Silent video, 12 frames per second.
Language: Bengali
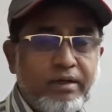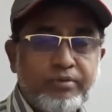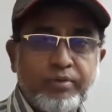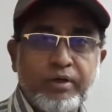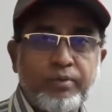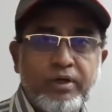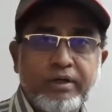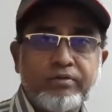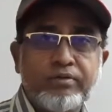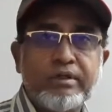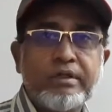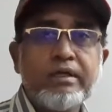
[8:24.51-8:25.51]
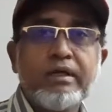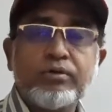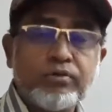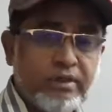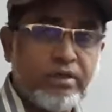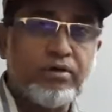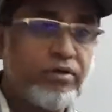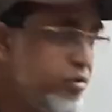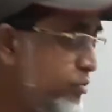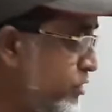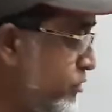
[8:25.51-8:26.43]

আমরা ব্যবহার করি কোথায় অনিয়মিত